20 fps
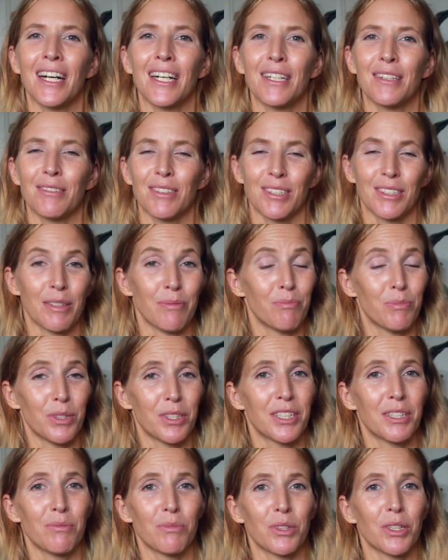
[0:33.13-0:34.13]
Ähm, es gibt
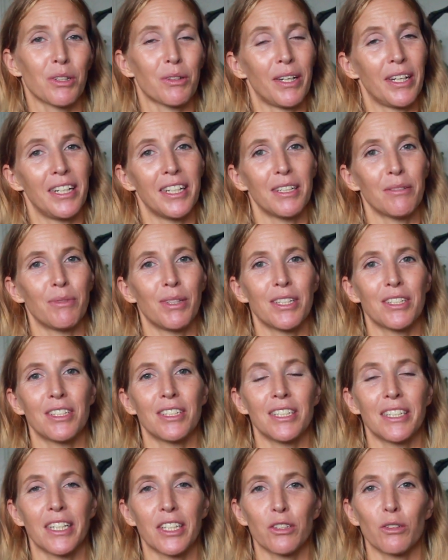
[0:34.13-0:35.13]
bestimmt auch einige
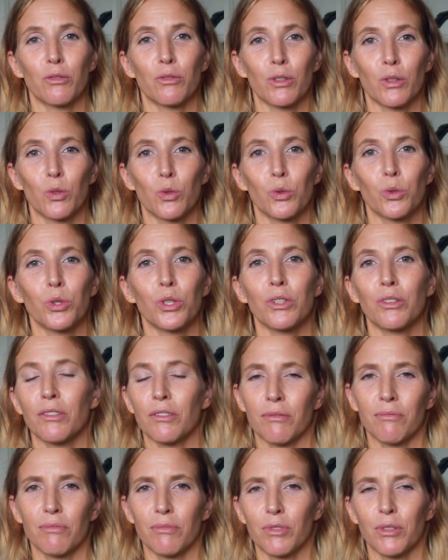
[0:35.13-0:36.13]
Menschen, die das
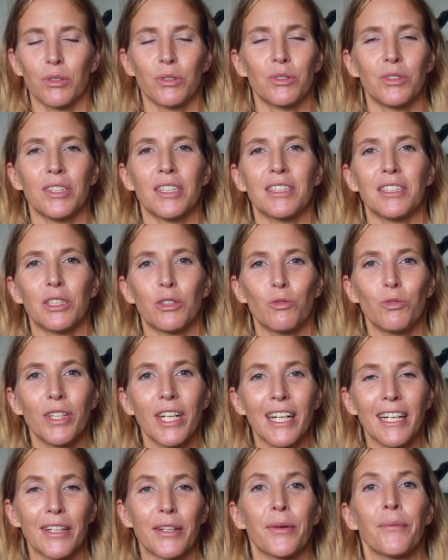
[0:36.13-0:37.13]
versuchen, funktioniert nicht
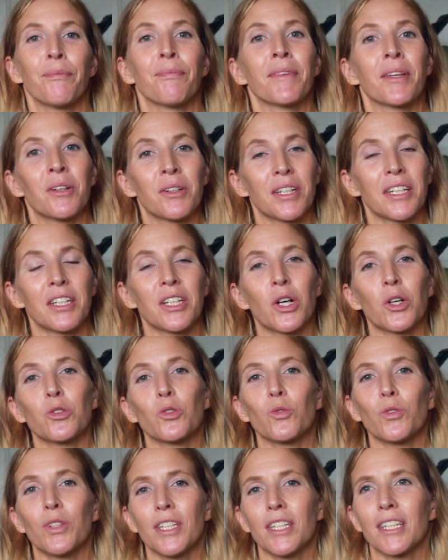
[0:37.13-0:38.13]
wirklich. Und
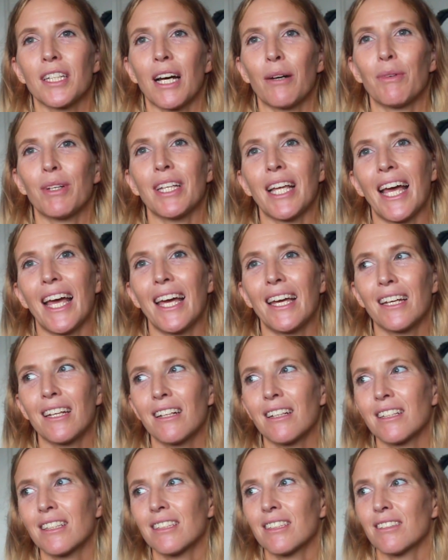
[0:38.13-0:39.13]
genauso wenig kann man
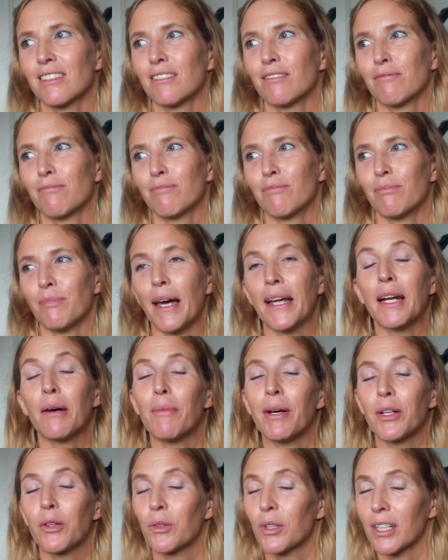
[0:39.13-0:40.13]
eigentlich meiner
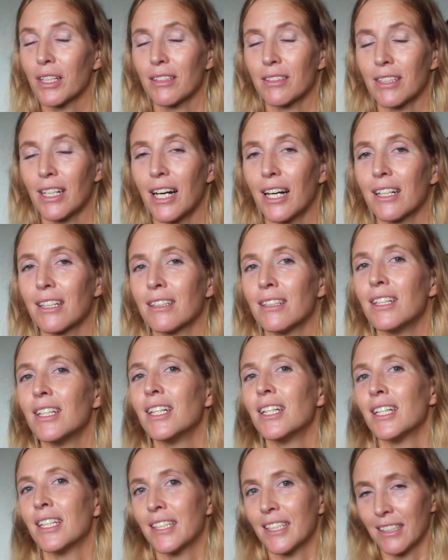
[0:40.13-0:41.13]
Meinung nach sagen,
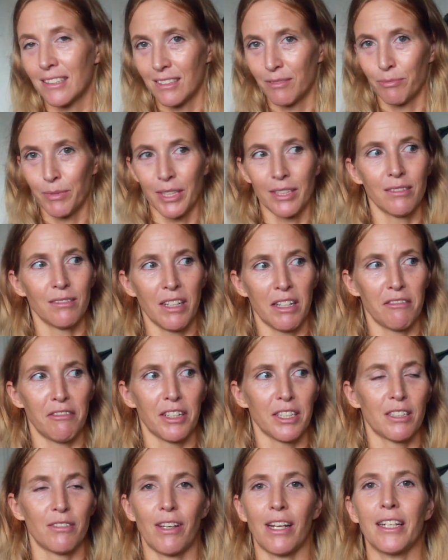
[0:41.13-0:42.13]
dass man
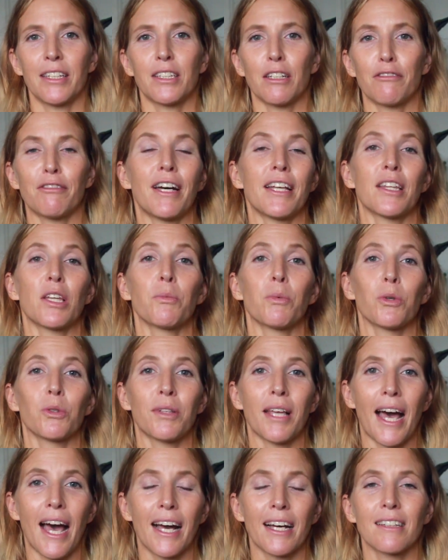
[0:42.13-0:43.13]
einfach zwei Liter Fanta pro
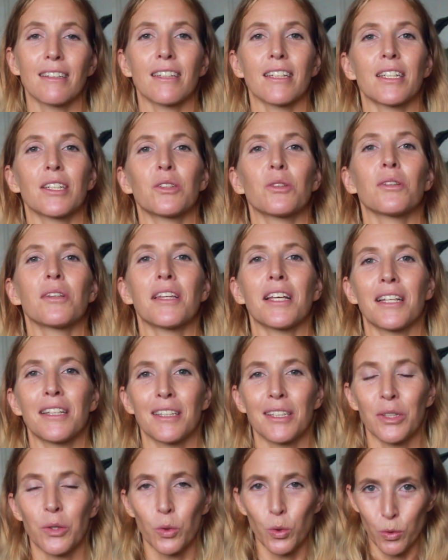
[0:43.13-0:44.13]
Tag trinkt und
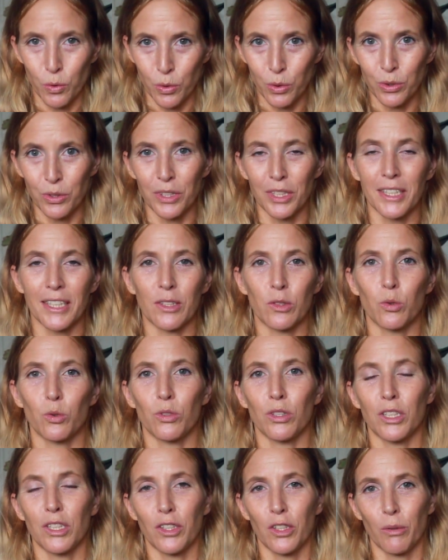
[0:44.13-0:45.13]
dann genug Flüssigkeit zu
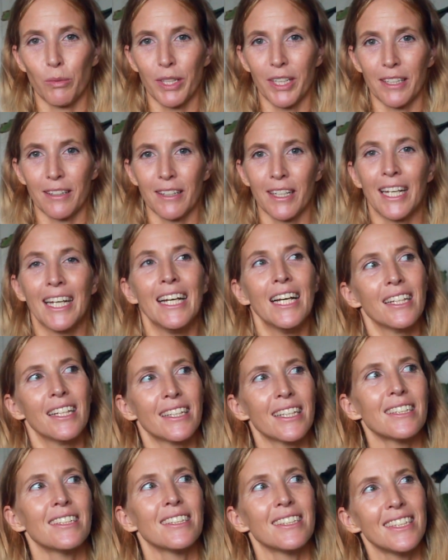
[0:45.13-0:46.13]
sich genommen hat.
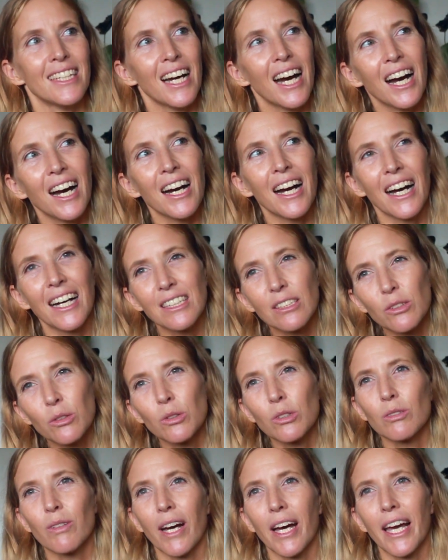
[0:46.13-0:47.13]
Denn ja, hast
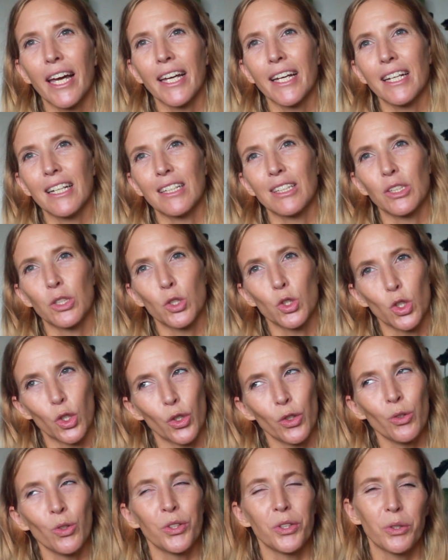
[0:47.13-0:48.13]
du zwar eigentlich
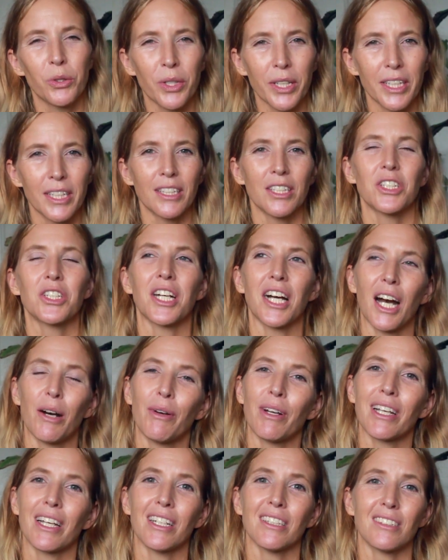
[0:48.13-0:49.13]
schon, theoretisch,
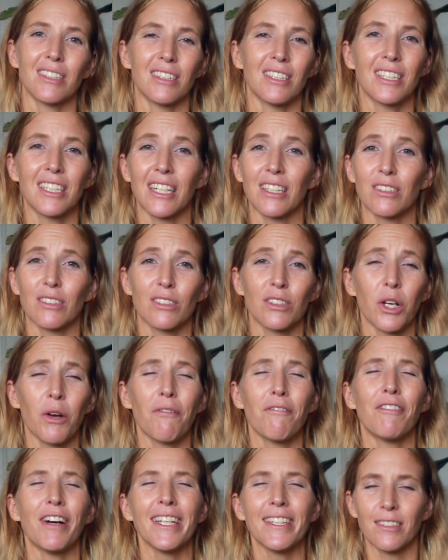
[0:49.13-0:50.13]
aber gleichzeitig hast du noch
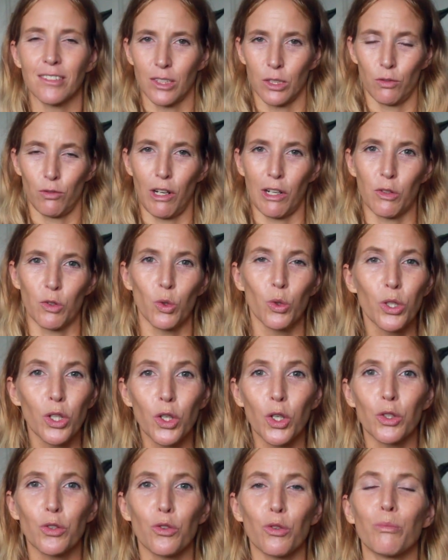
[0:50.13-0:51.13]
wahnsinnig viel Zucker
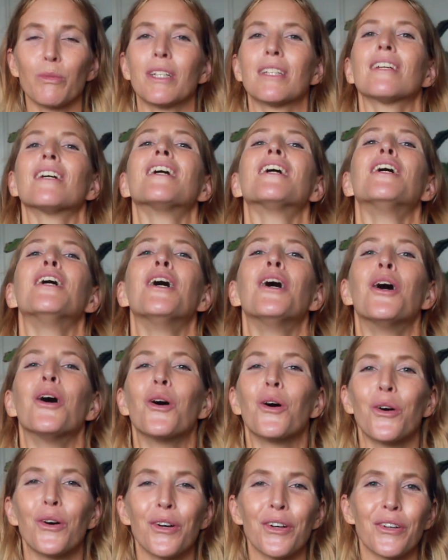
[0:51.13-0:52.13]
konsumiert
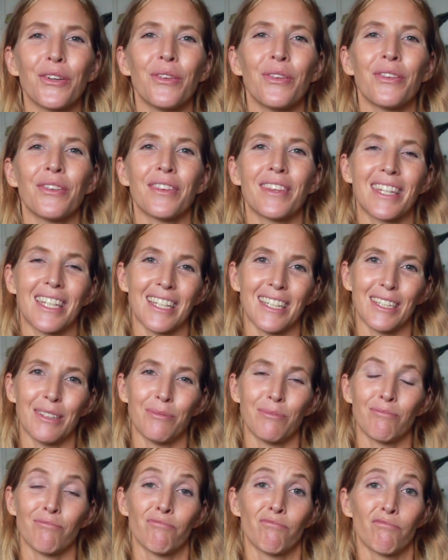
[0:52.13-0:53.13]
und
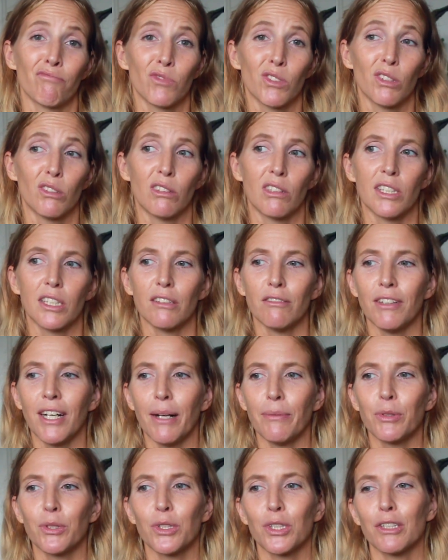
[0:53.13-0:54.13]
ähm, künstliche
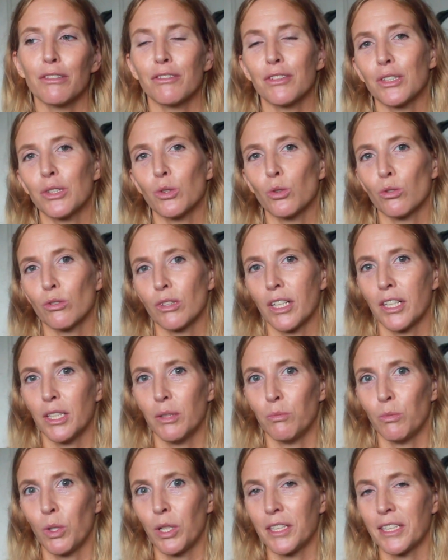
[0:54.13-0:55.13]
Farbstoffe und
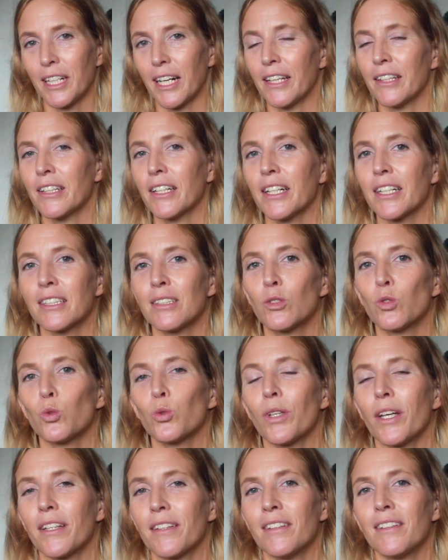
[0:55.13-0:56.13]
alle möglichen anderen
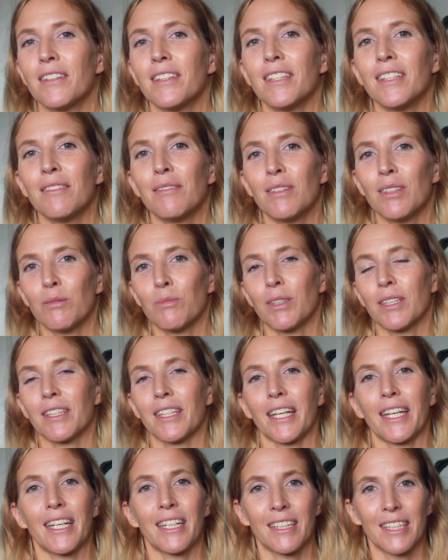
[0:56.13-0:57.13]
Zutaten, die in diesem
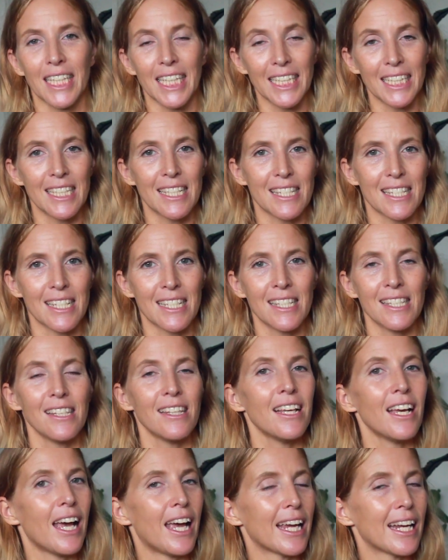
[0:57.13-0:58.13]
Getränk drinnen sind, die
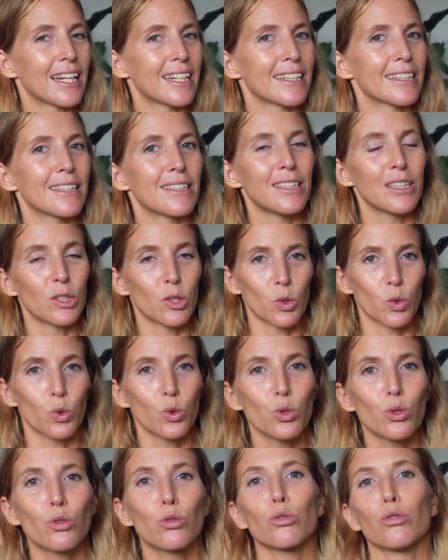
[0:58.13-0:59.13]
dir eigentlich nicht
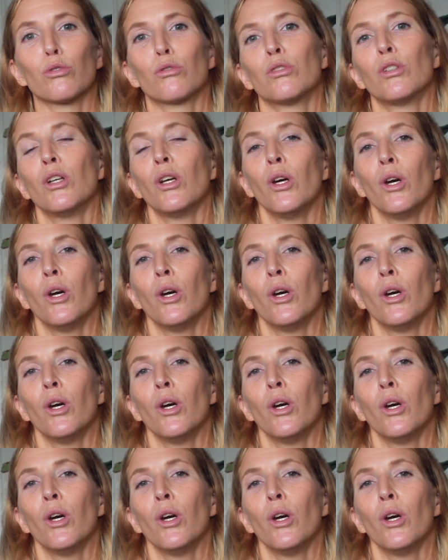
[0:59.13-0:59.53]
gut tun.